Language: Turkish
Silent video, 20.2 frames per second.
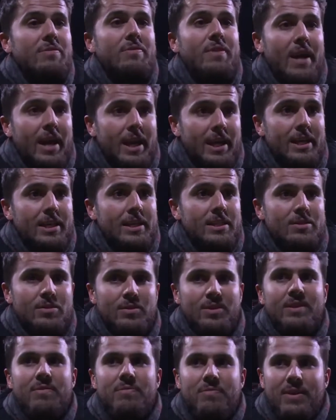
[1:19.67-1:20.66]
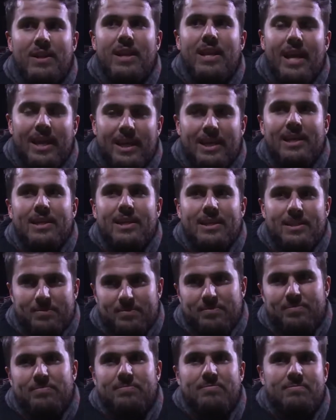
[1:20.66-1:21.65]
bayrağıyla bir şeyler yapılsın
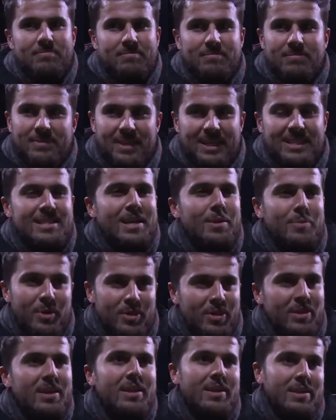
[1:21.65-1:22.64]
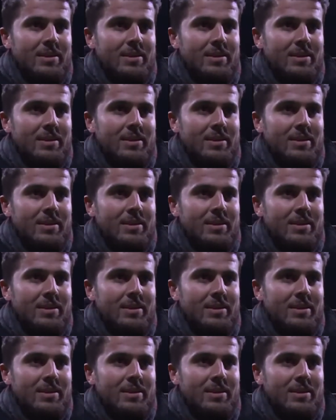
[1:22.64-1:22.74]
istiyor. Bizim derdimiz bu.